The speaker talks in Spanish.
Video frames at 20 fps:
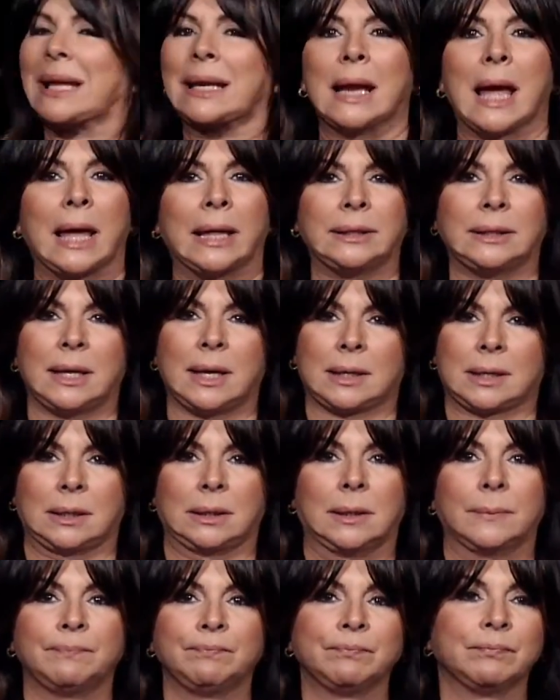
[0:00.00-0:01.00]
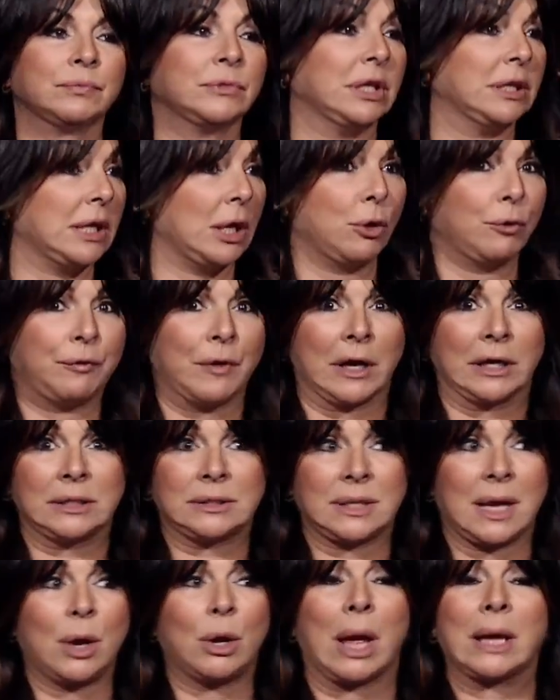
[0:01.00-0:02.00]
nadie aquí, ni de los fariseos.